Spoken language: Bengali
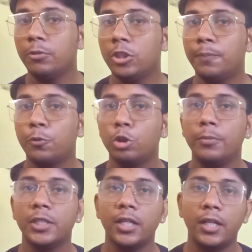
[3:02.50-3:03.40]
মধ্যে
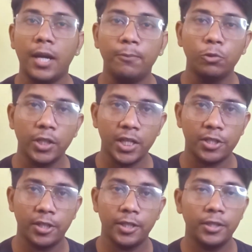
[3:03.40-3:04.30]
প্রথমে যার নাম উঠে
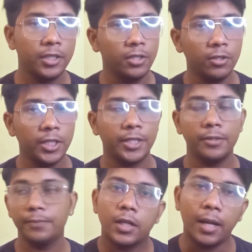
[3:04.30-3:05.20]
আসে তিনি হলেন
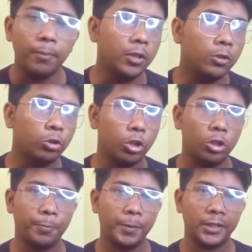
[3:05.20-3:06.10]
রামকান্ত
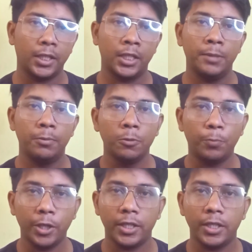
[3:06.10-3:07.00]
চট্টোপাধ্যায় এবং
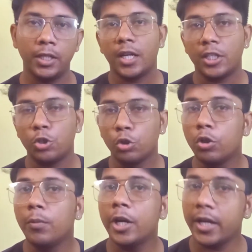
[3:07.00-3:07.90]
পরে রাজা
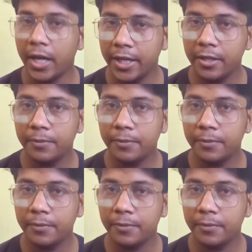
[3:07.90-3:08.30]
সুখময় রায়